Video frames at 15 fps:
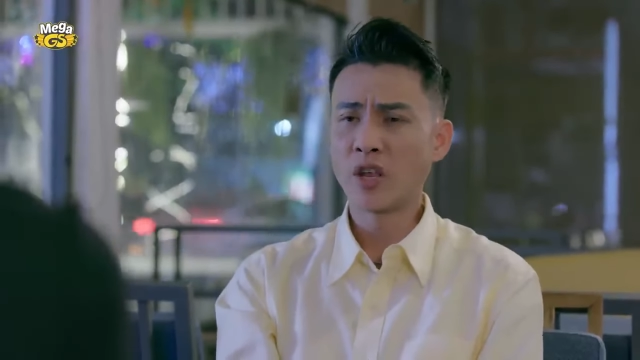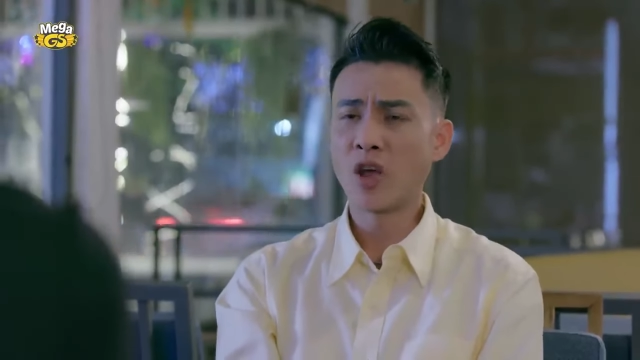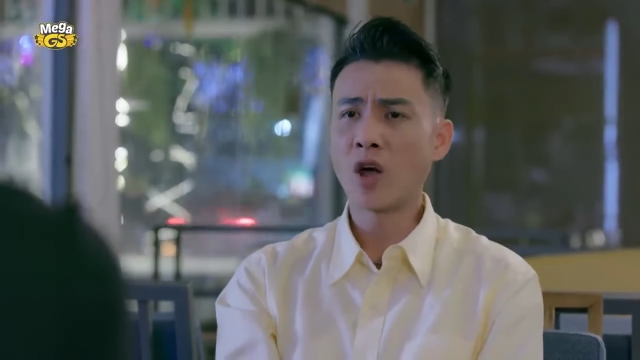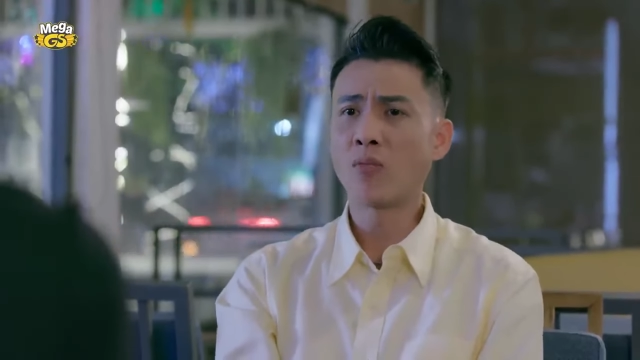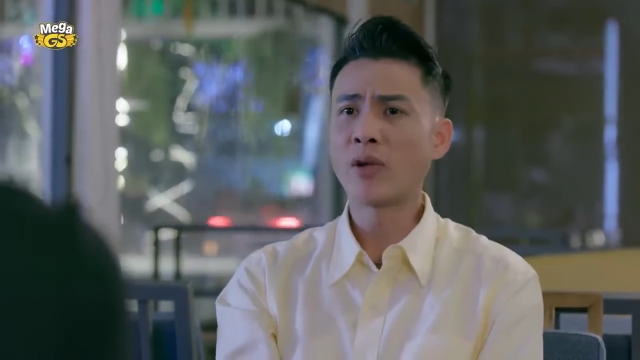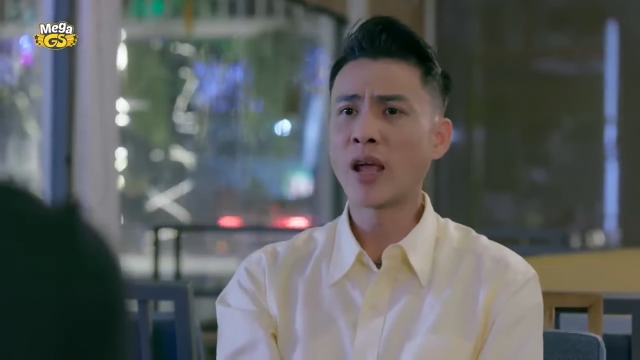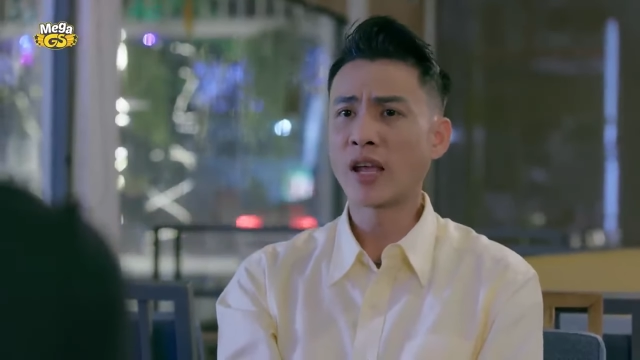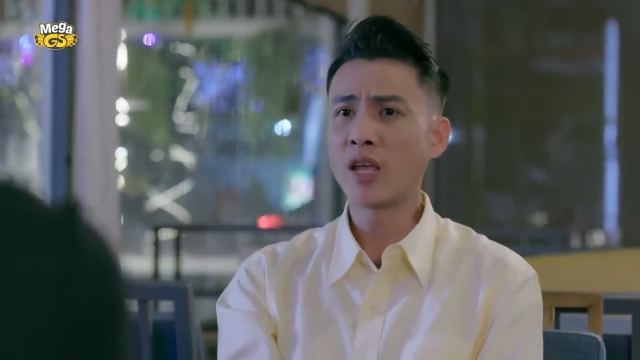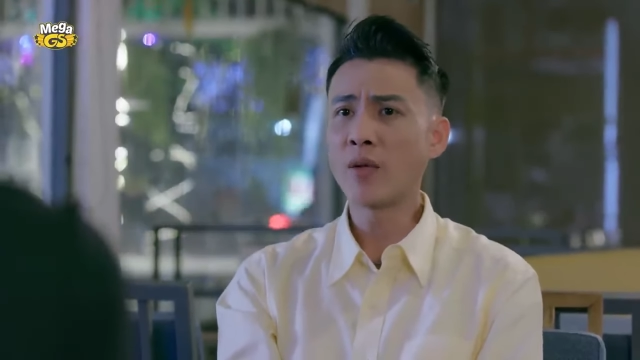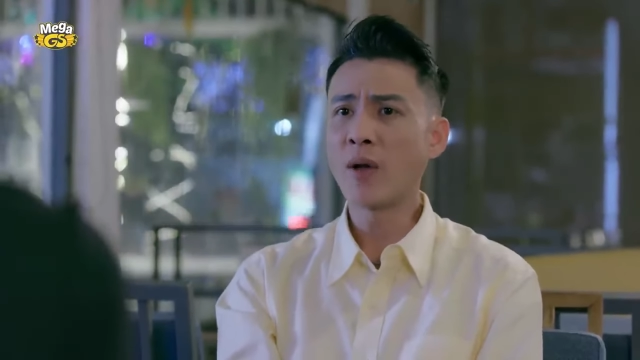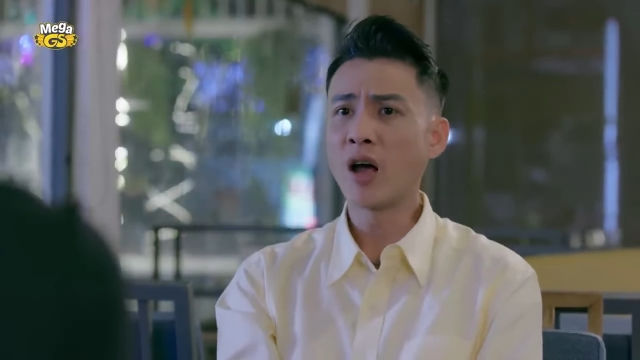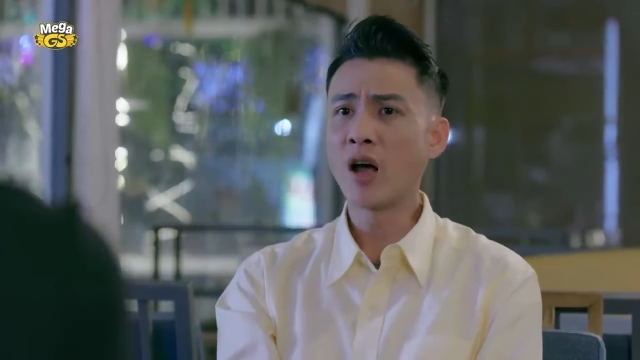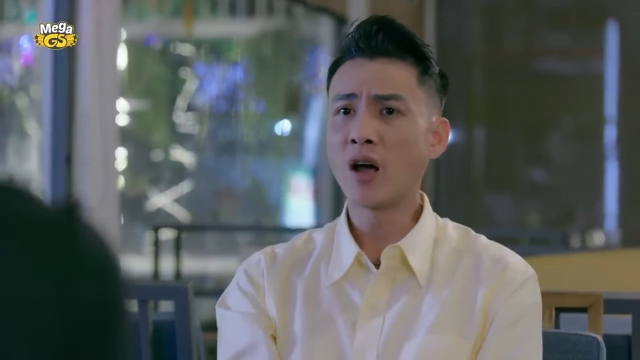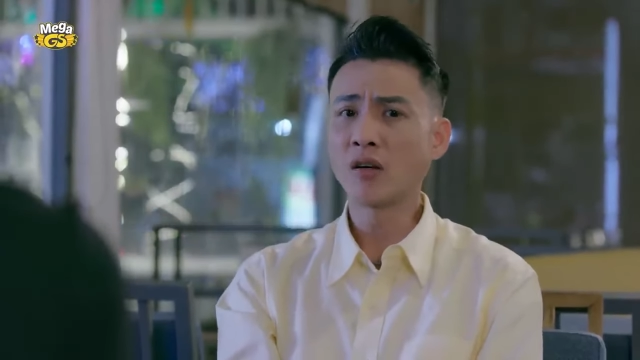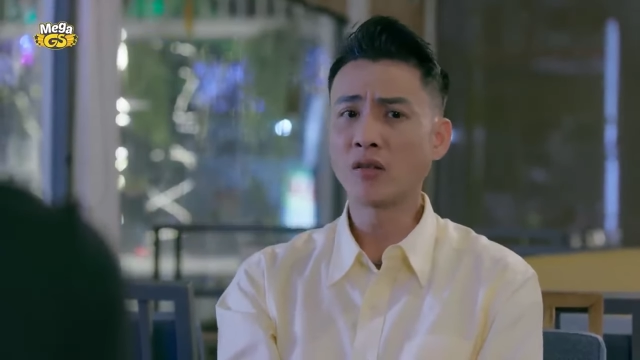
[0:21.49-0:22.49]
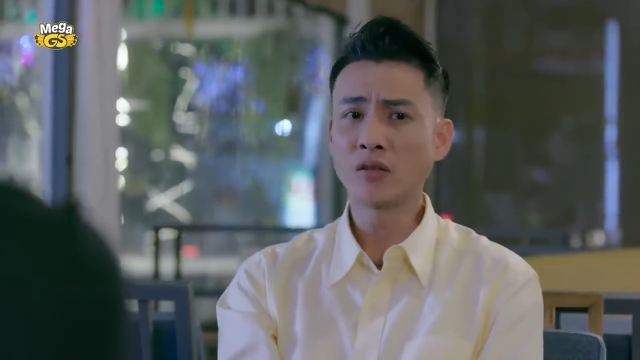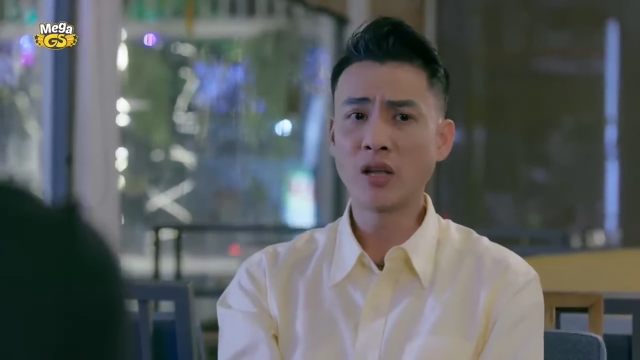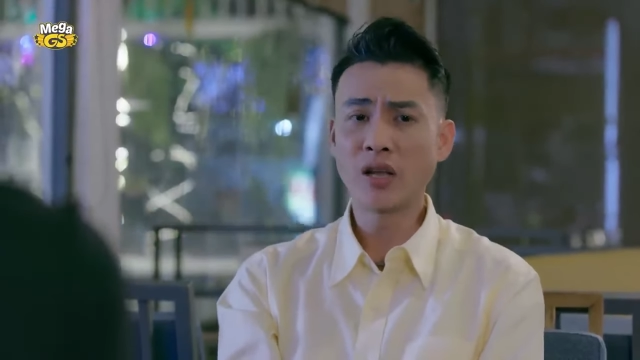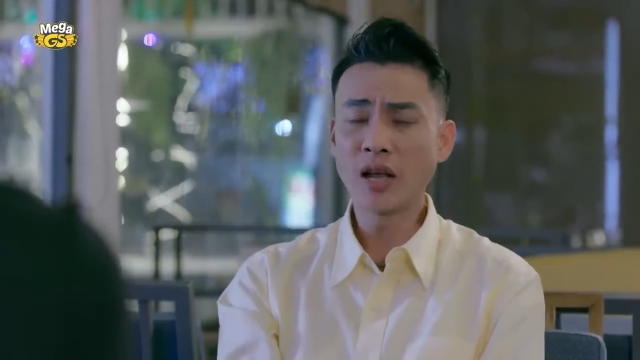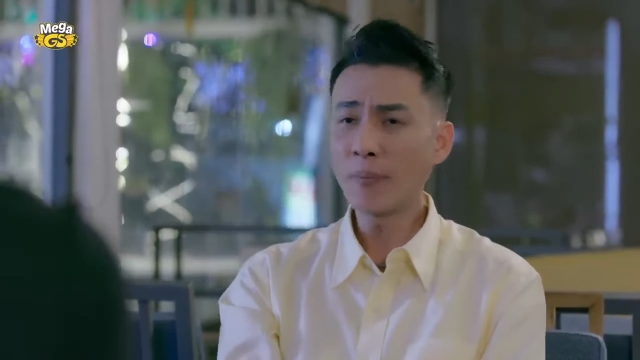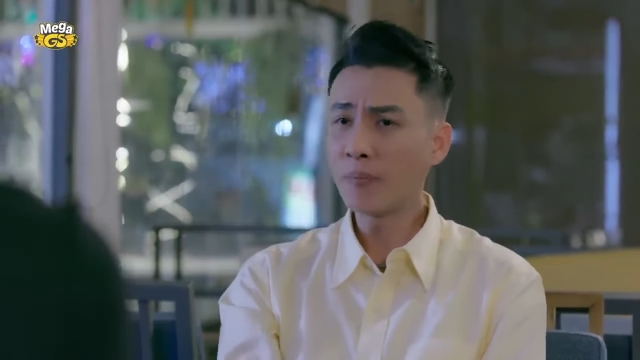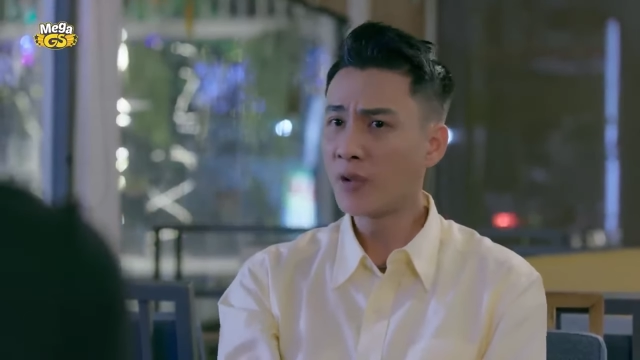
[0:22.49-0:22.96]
do ông Đạt với bà Hân đi khắp